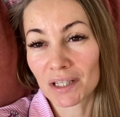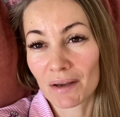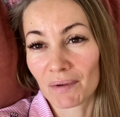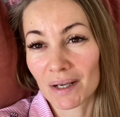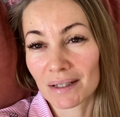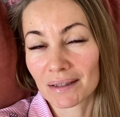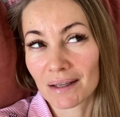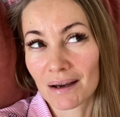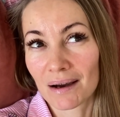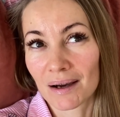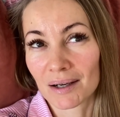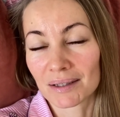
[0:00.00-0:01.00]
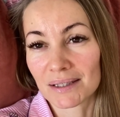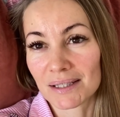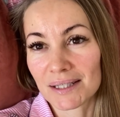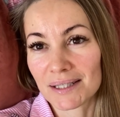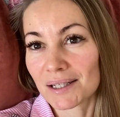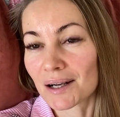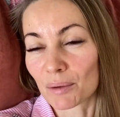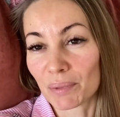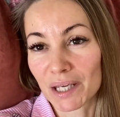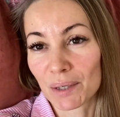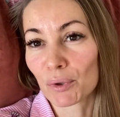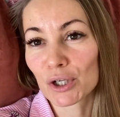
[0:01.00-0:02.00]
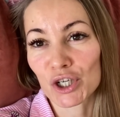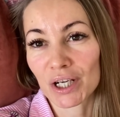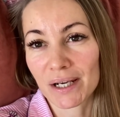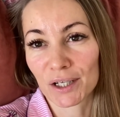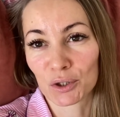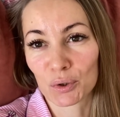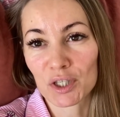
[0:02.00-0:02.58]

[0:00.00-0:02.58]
наверное, 10, как бы не больше лет.